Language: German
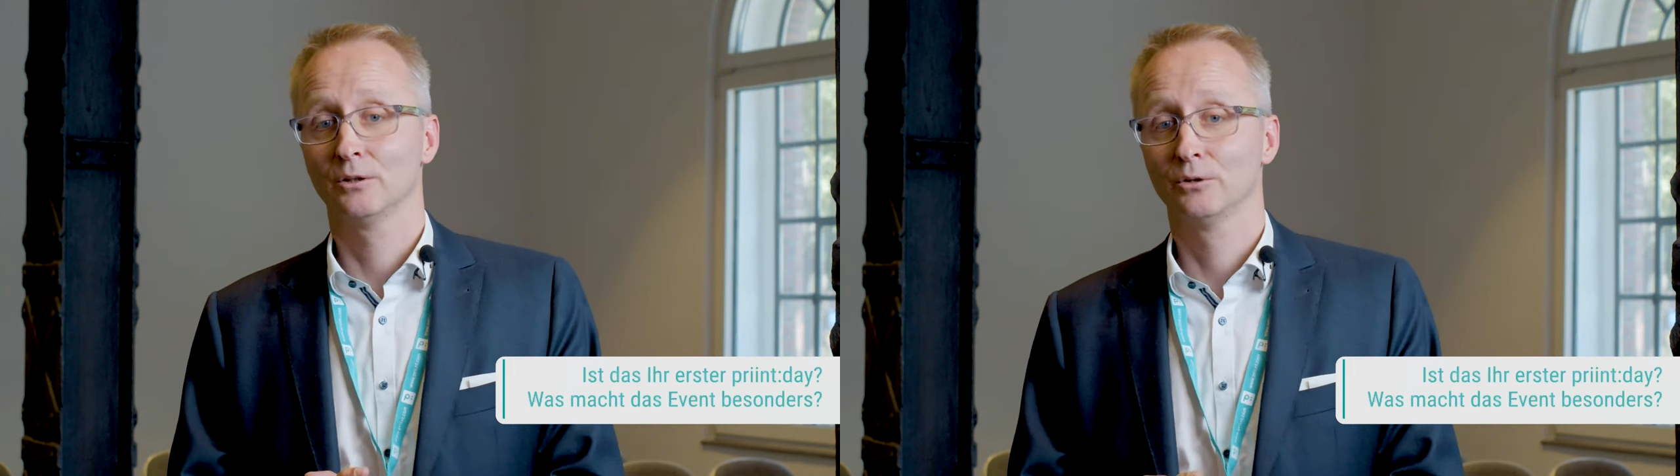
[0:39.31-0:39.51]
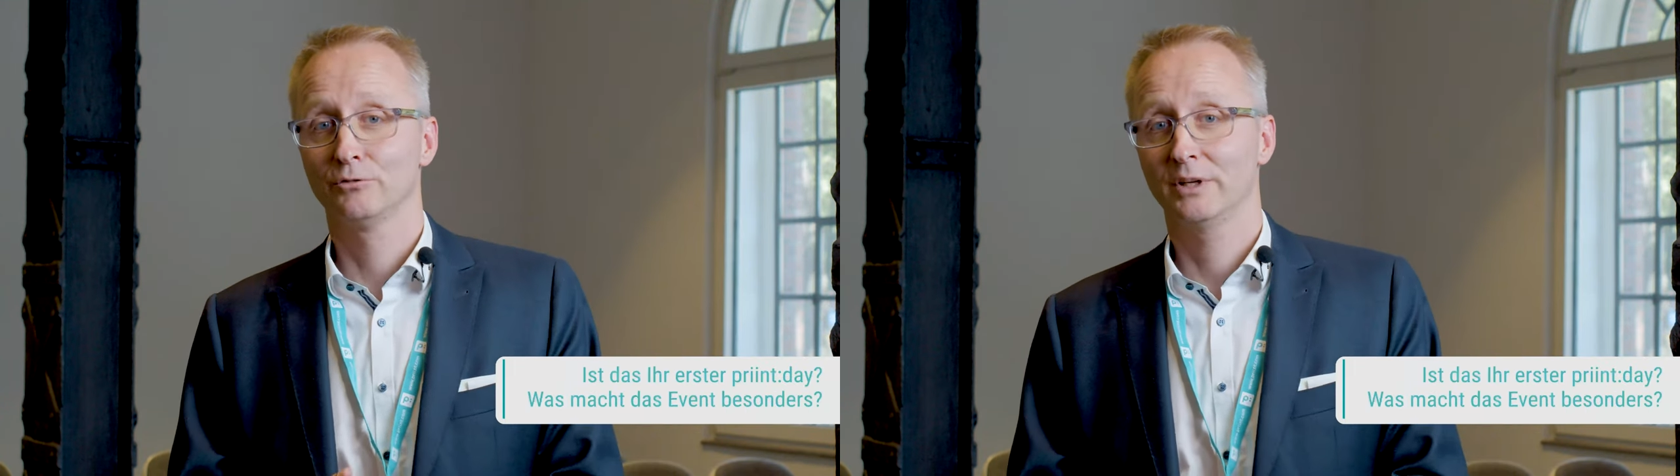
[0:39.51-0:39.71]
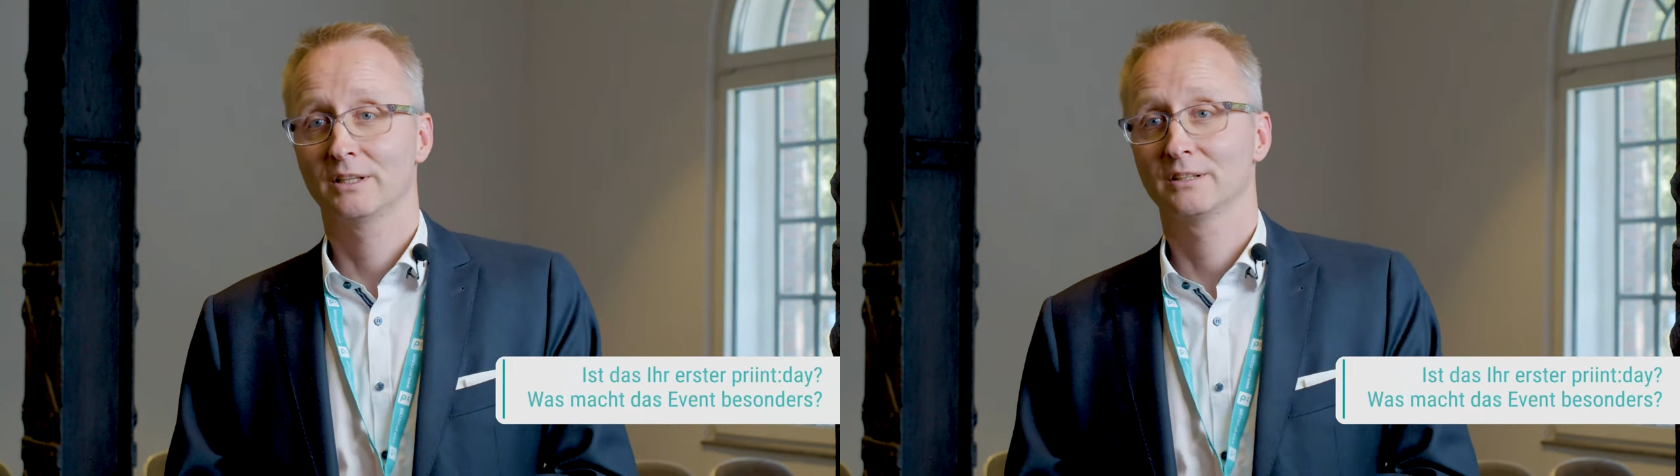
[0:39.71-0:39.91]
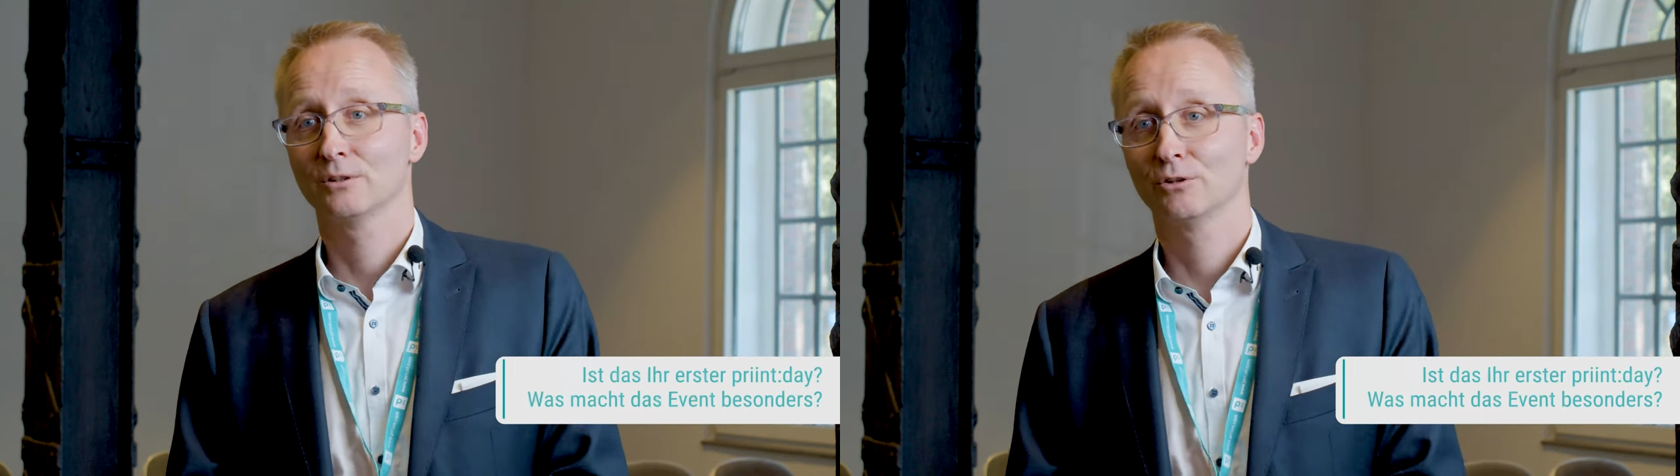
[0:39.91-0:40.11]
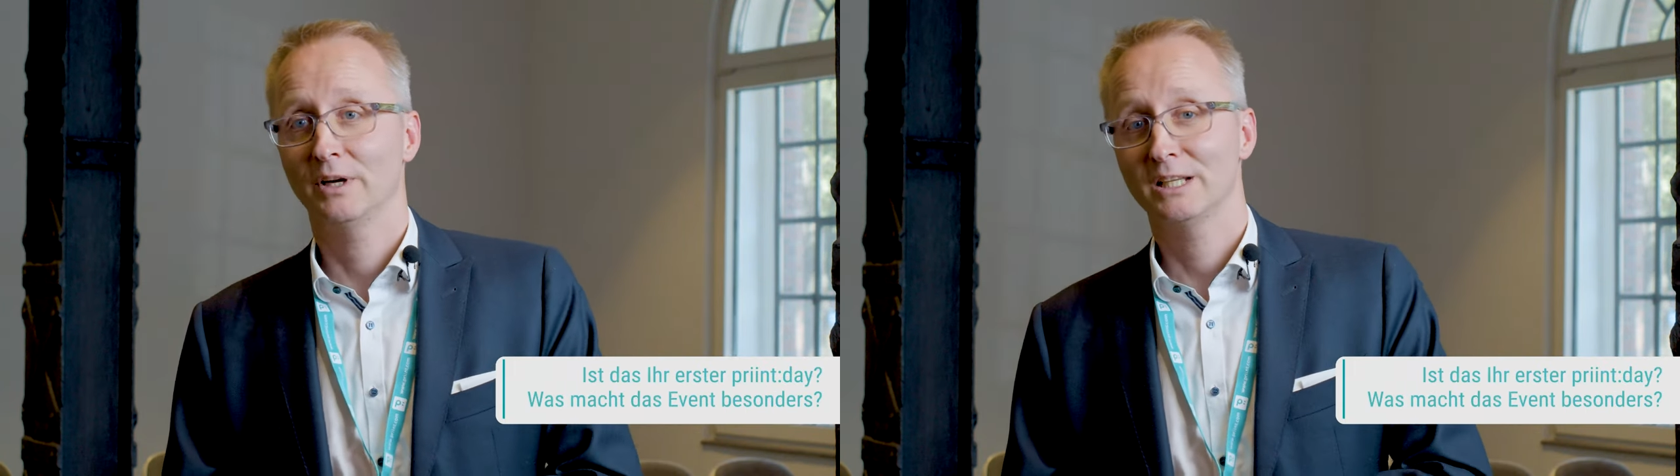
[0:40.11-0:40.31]
und werde das
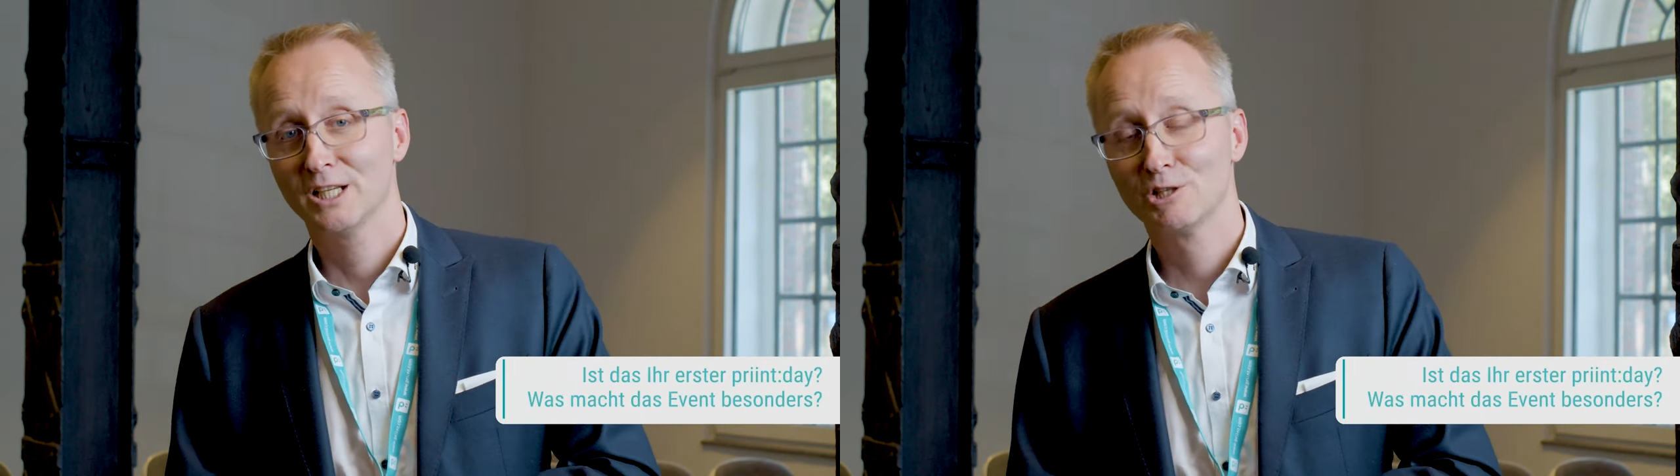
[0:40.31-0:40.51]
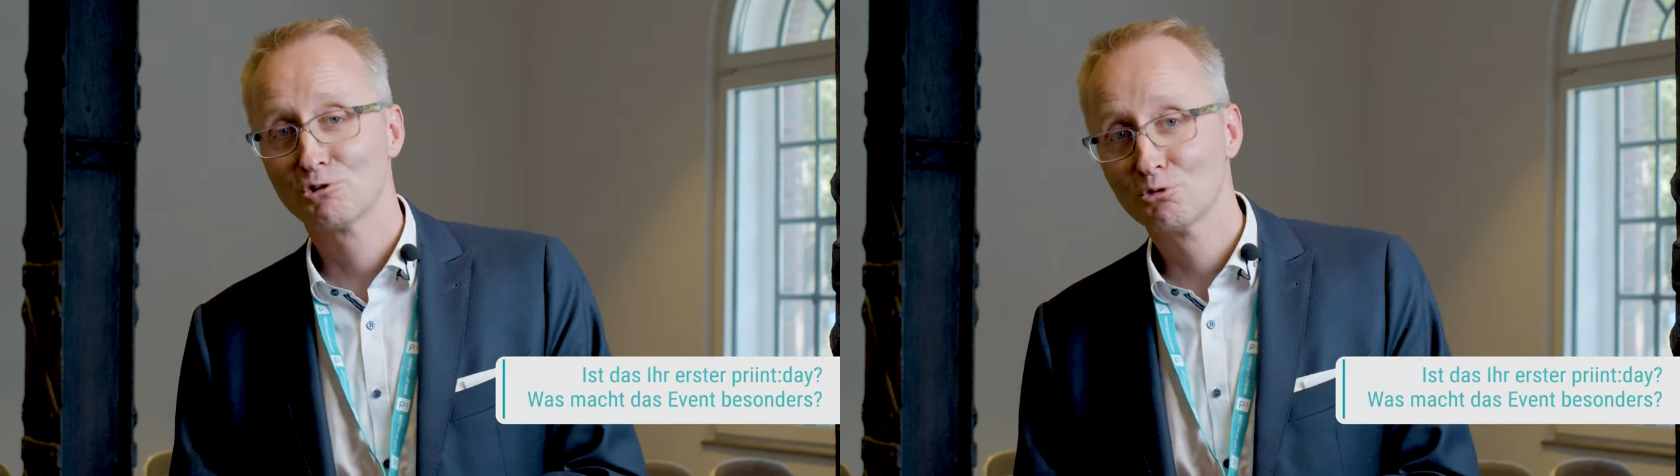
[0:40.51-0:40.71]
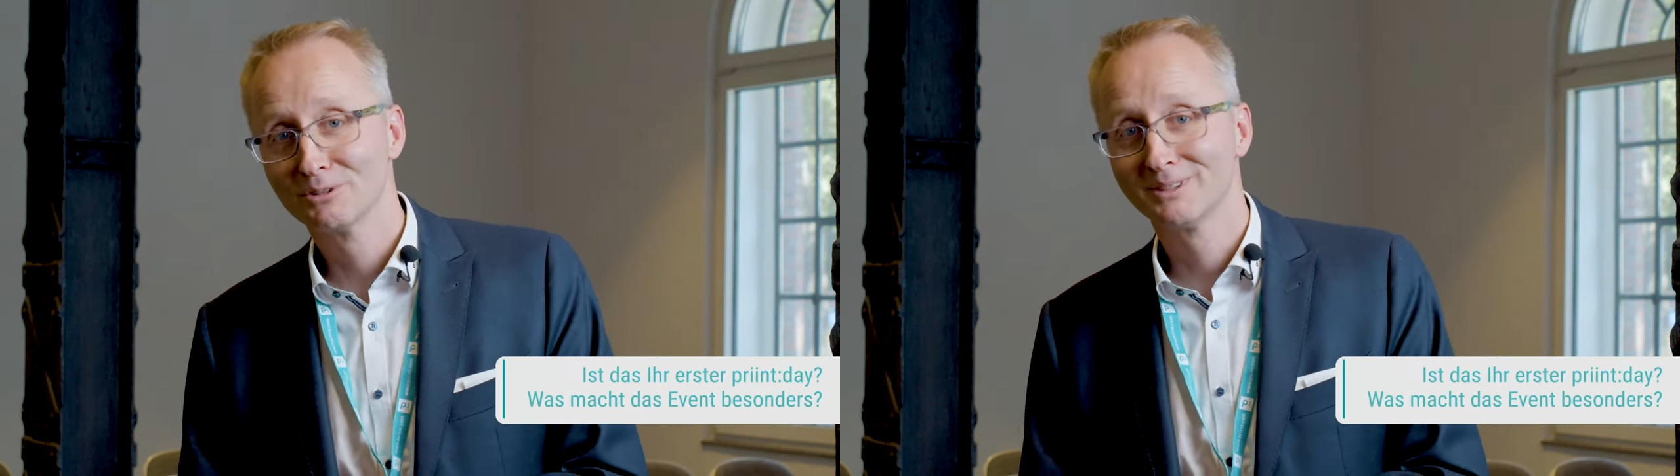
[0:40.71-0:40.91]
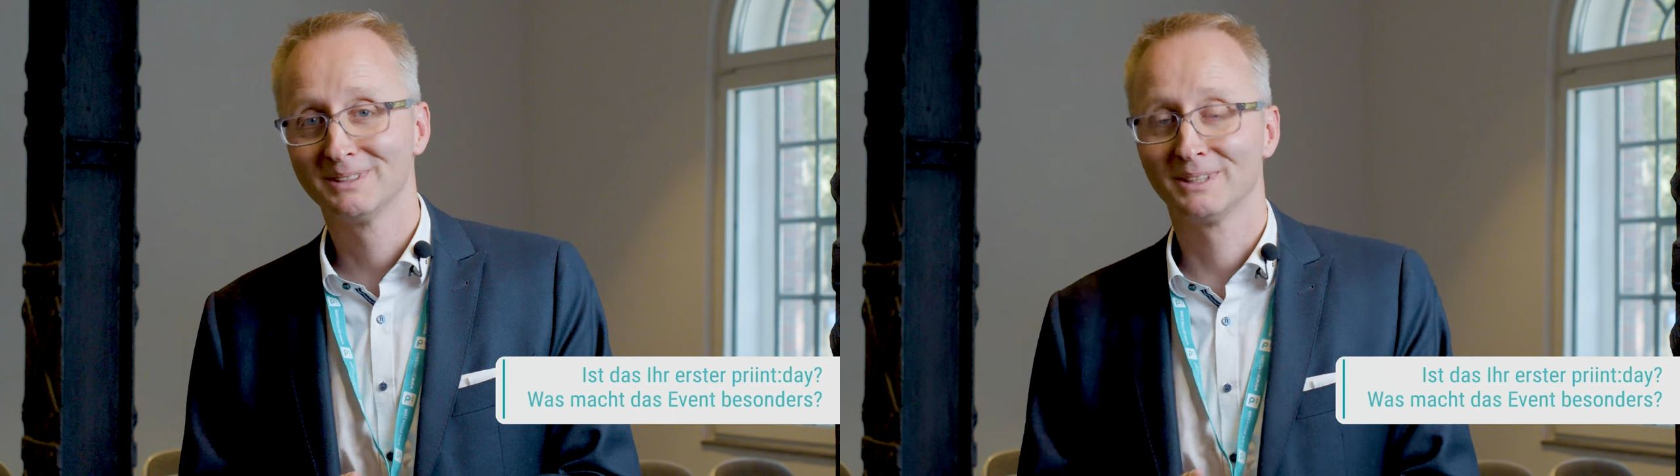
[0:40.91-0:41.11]
auch weiterhin tun.